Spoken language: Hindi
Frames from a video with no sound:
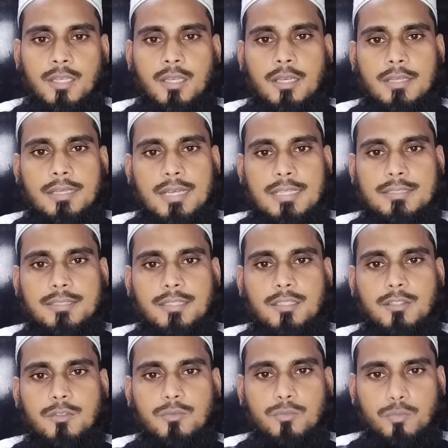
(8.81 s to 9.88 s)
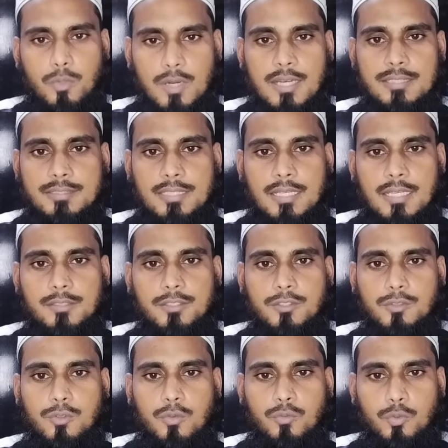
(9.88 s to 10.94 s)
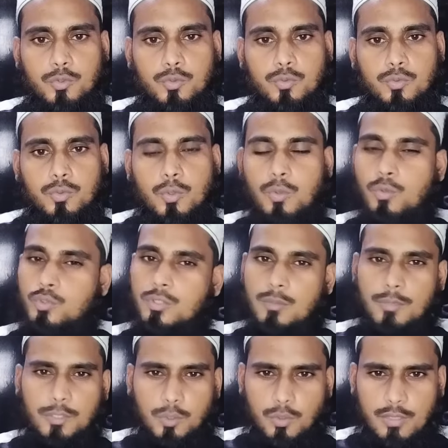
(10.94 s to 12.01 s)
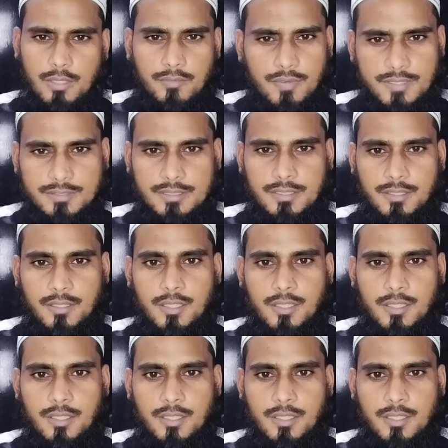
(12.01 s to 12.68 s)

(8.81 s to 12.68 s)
नाजरीन वो अज़ा जिनको वज़ू और गसल में धोना फ़र्ज़ है